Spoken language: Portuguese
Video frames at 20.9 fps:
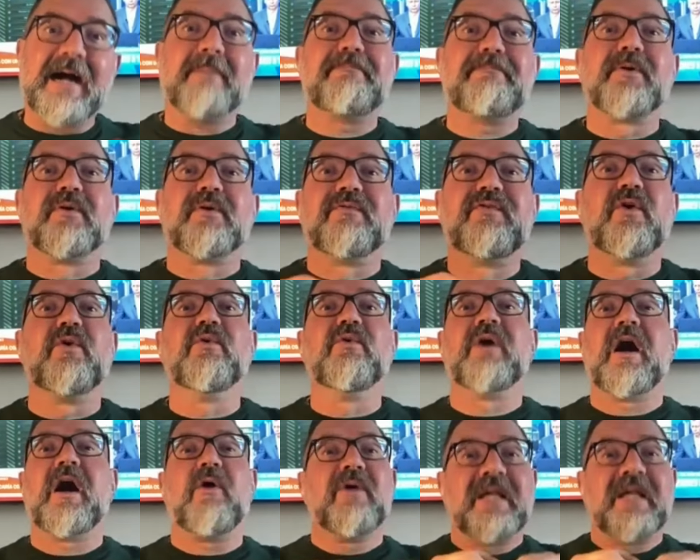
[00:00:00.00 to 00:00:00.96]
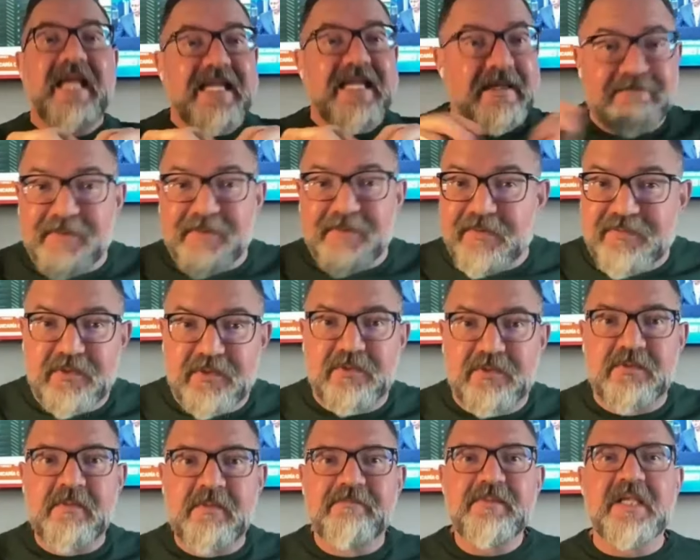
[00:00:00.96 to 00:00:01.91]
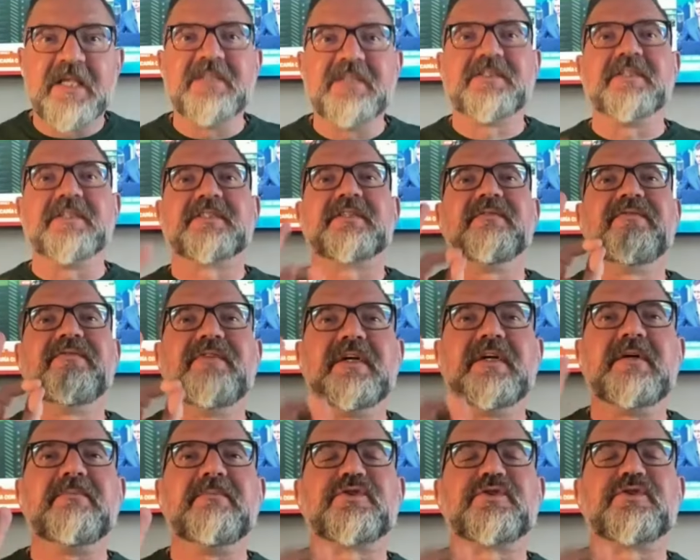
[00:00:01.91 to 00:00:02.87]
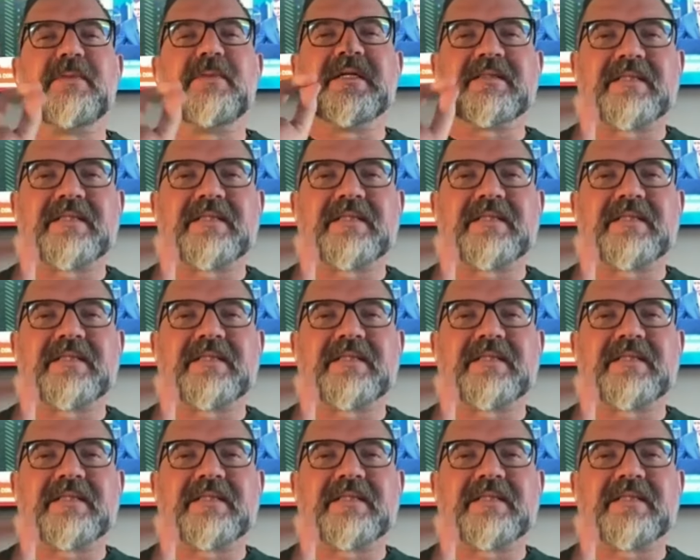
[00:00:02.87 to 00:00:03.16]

aprovou, alguém aprovou e disse: vamos